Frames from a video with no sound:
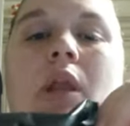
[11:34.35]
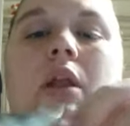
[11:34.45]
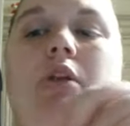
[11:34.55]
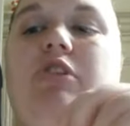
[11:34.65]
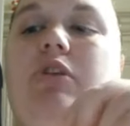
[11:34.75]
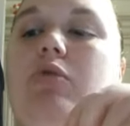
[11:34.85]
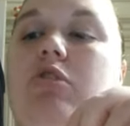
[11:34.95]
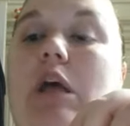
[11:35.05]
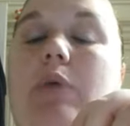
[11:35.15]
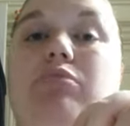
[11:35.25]
lingettes au
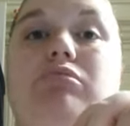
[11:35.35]
charbon.